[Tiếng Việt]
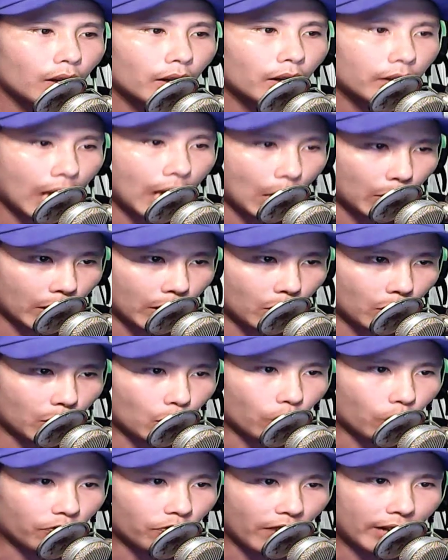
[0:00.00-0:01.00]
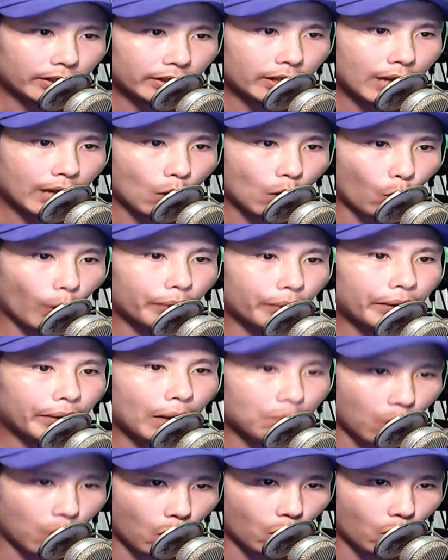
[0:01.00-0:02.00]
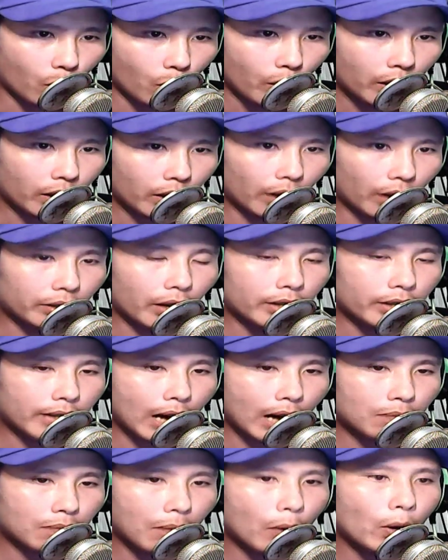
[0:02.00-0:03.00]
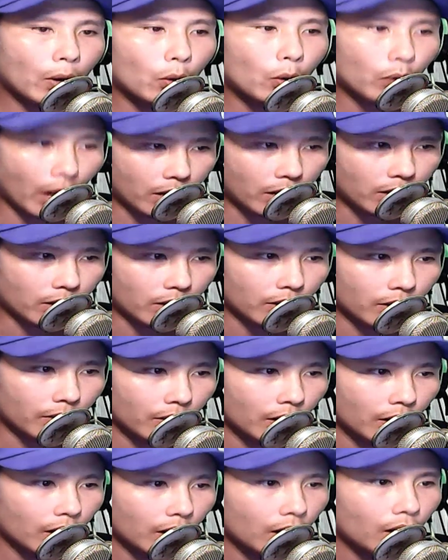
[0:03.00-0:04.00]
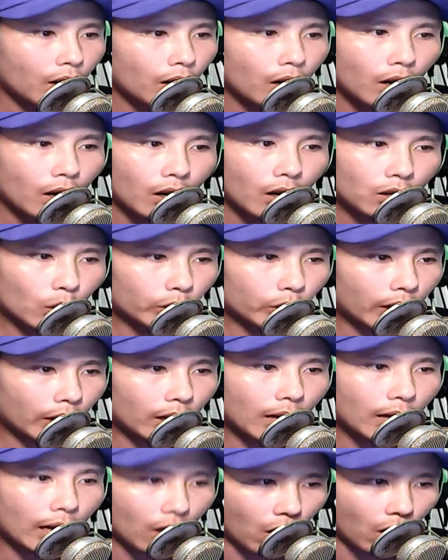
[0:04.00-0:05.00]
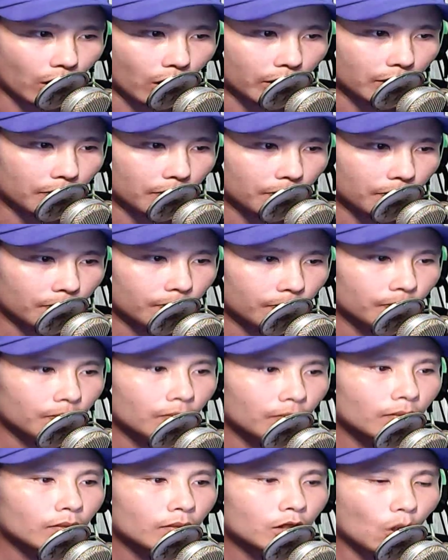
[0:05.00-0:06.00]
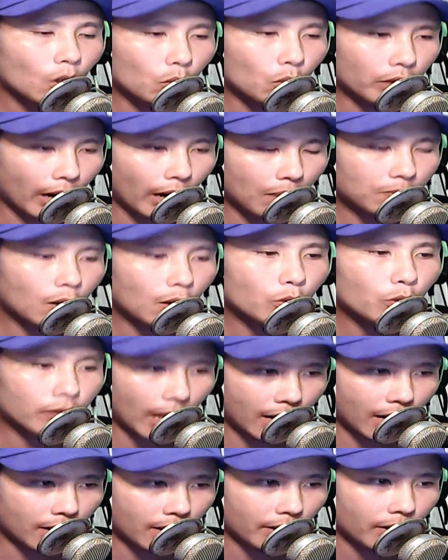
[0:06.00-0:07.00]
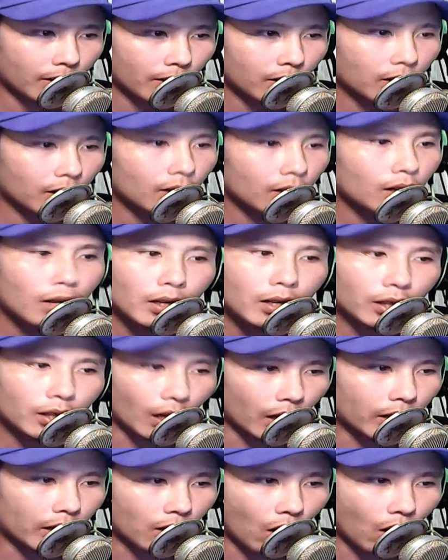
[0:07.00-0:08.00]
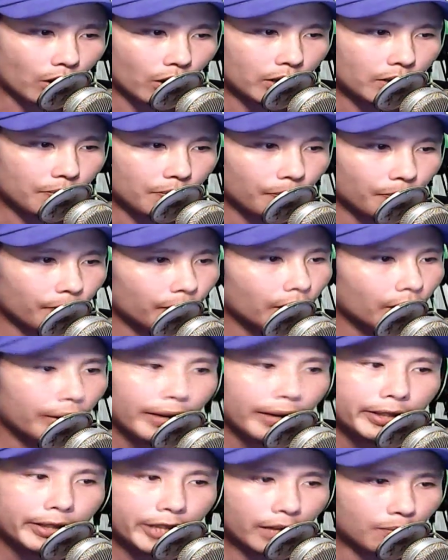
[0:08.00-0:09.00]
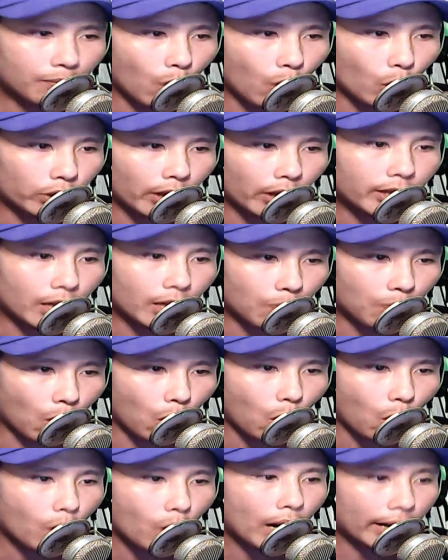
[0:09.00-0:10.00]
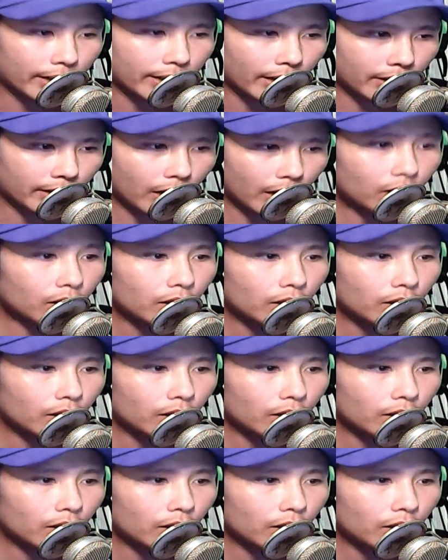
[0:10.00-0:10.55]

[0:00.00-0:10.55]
Đạo hữu đột phá tới đạo quân tam bộ Cần thời gian bao lâu đây lôi Tân lại hỏi Cũng kém không xa Kỳ Linh nói Nhất bộ tới nhị bộ là nhanh nhất